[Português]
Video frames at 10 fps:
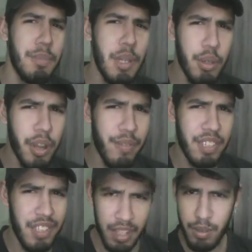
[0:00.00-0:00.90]
de
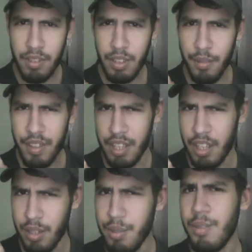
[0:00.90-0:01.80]

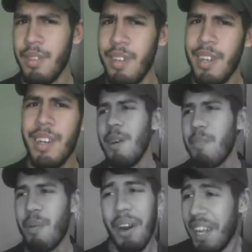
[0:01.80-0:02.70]
1991.
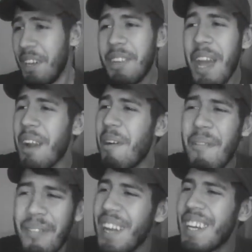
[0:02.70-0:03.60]
Porra, não tem
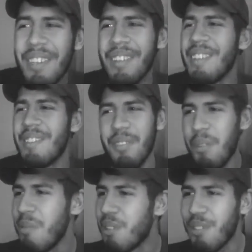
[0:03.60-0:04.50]
como falar os,
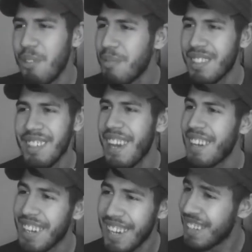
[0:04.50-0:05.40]
nomes dos filmes
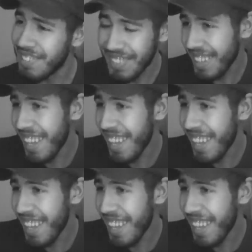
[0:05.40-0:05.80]
sério, cara. Não